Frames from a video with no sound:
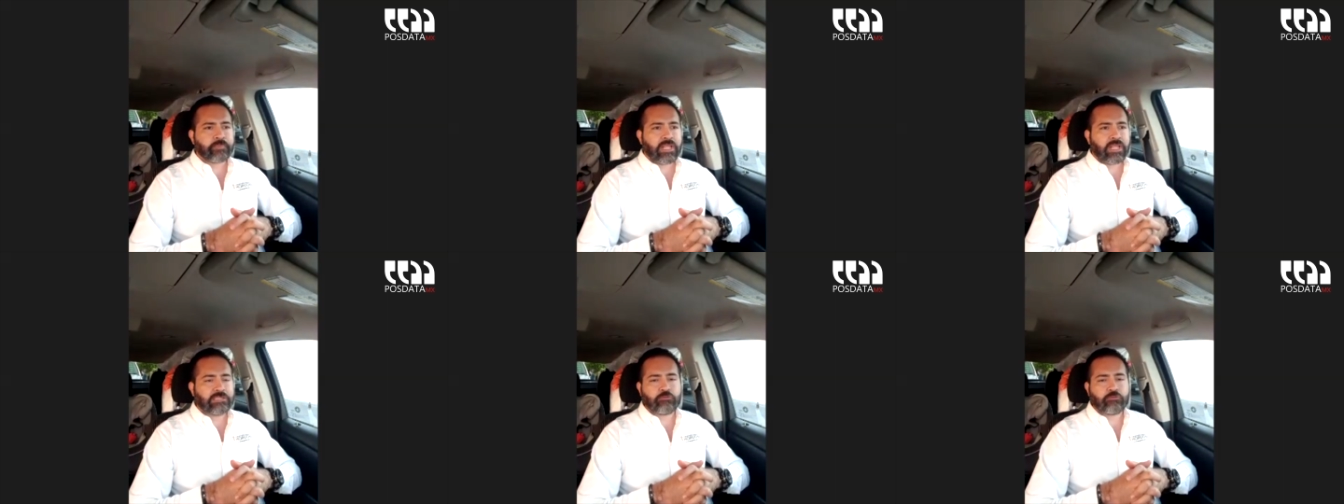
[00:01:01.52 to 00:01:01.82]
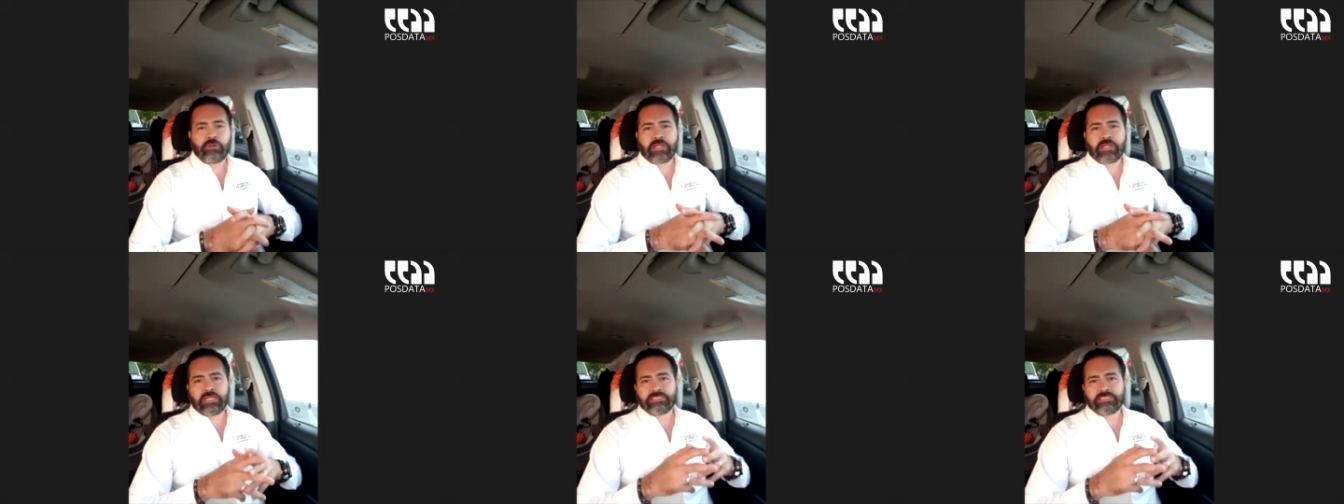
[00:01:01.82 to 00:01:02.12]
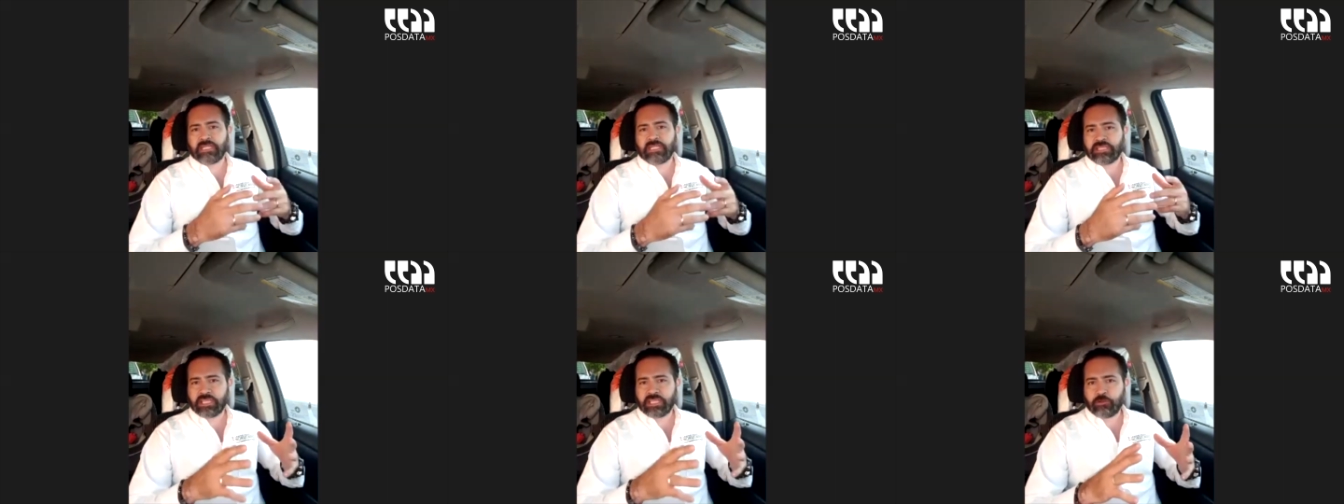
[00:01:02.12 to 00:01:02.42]
es una
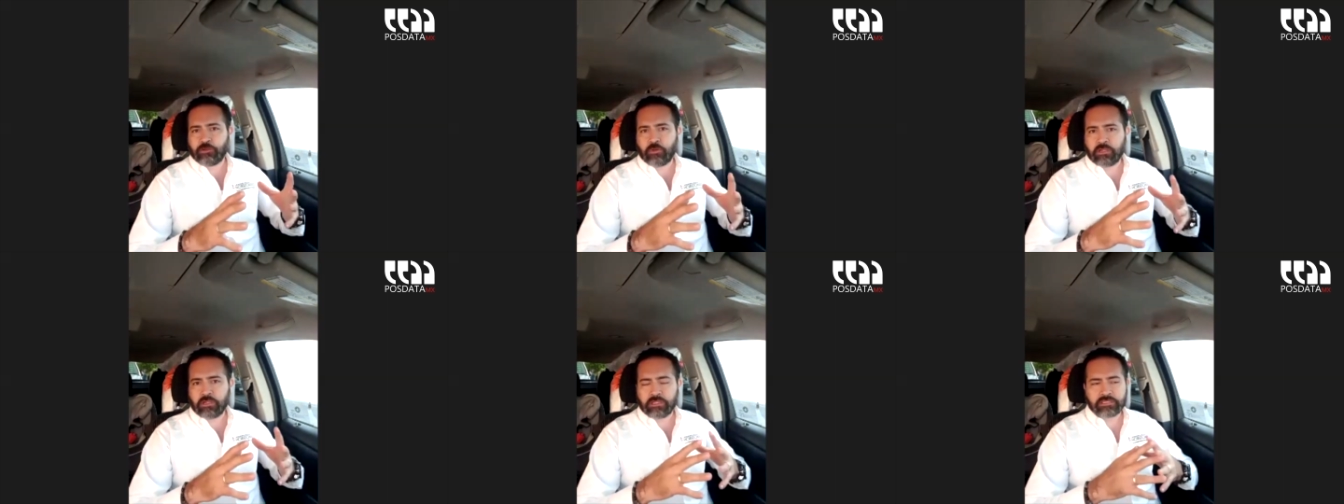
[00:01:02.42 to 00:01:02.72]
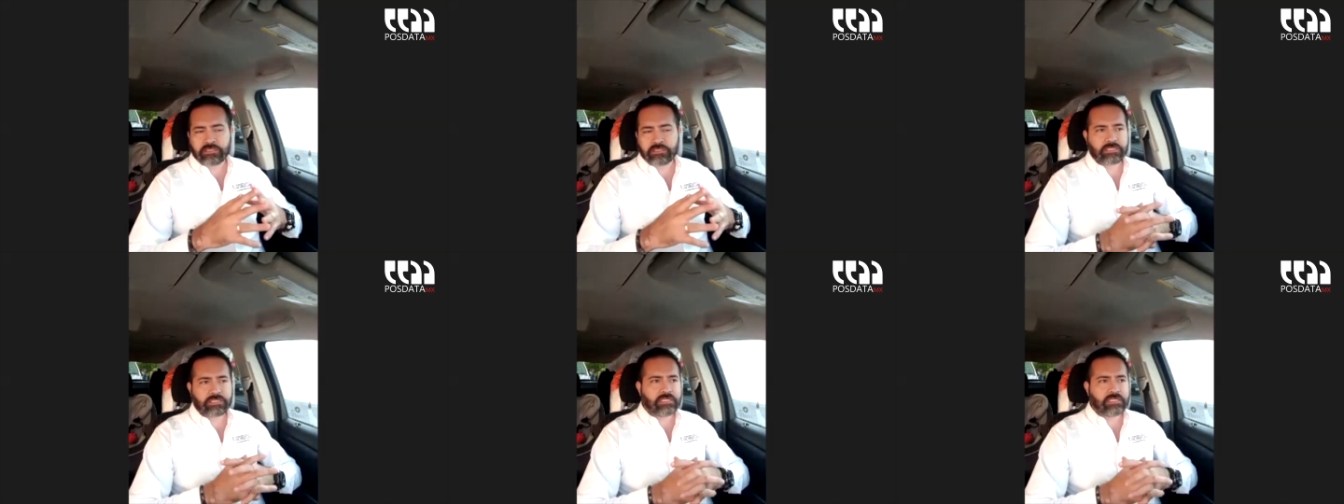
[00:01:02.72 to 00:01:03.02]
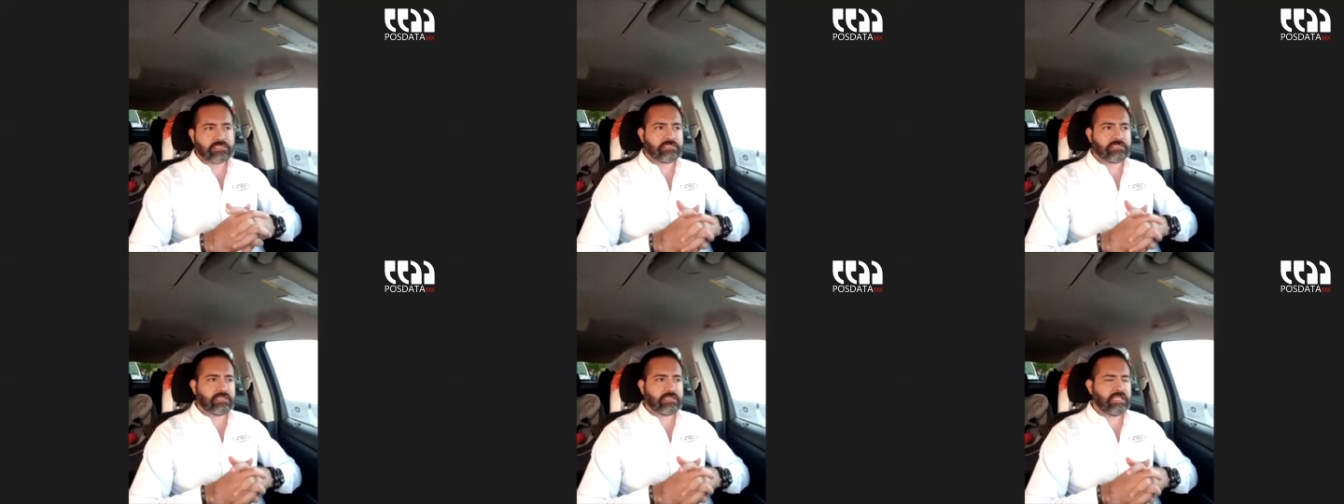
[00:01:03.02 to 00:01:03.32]
casa antigua, de esas
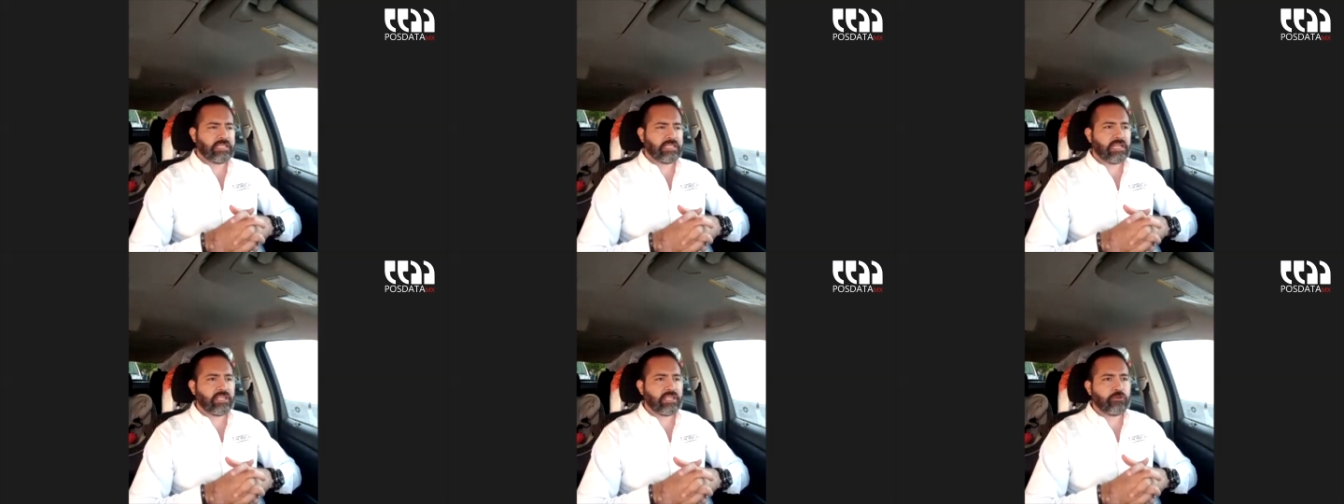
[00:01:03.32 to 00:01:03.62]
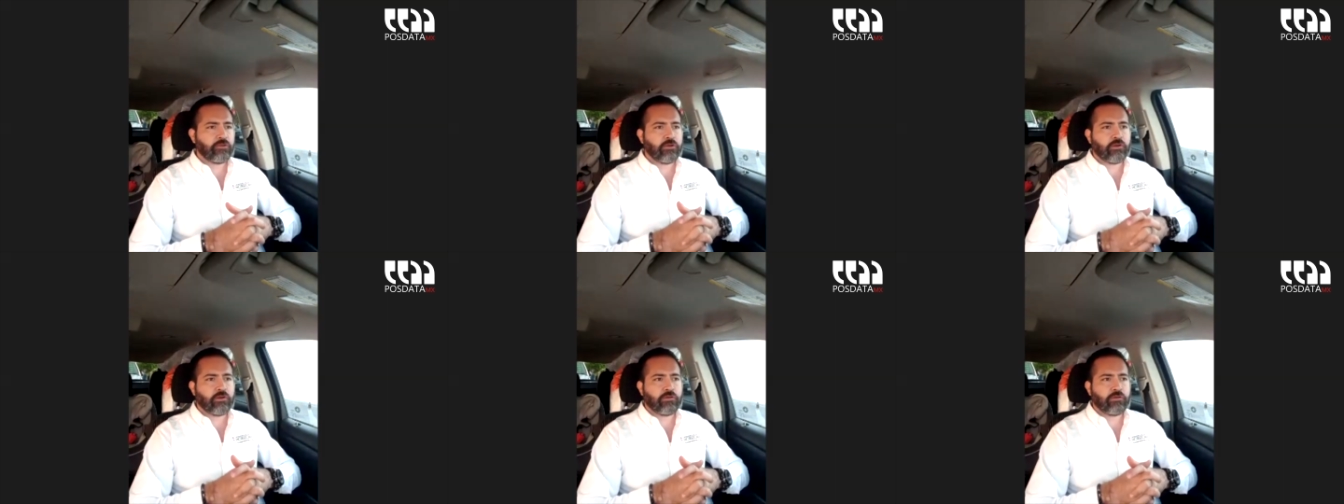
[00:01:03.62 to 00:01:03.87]
casas que tienen yo